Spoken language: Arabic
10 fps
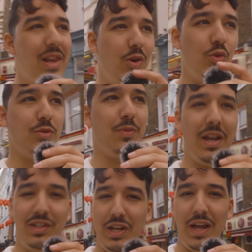الحوت
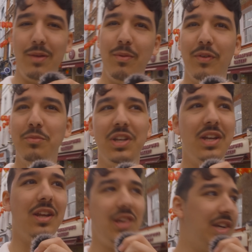بحال شي لعيبه
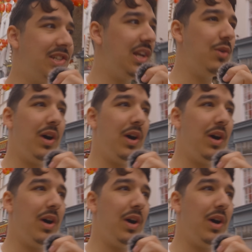فهمتيني شي حاجه اللي